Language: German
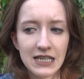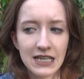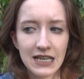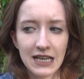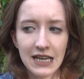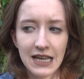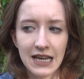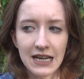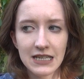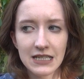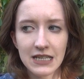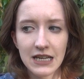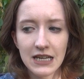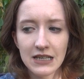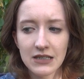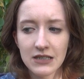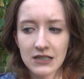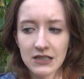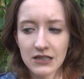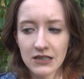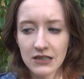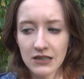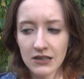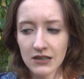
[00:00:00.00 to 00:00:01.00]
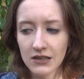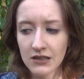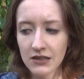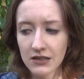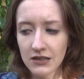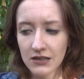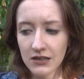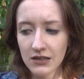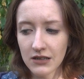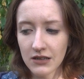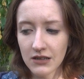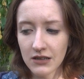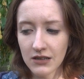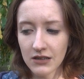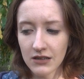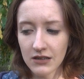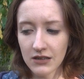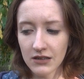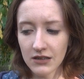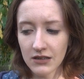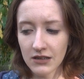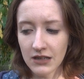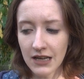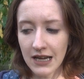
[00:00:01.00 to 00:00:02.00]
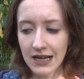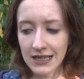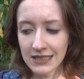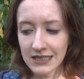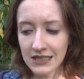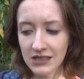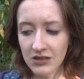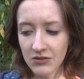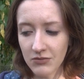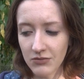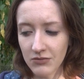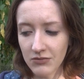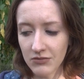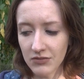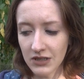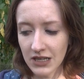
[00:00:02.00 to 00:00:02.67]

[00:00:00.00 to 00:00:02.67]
gelernt hat, nach dem,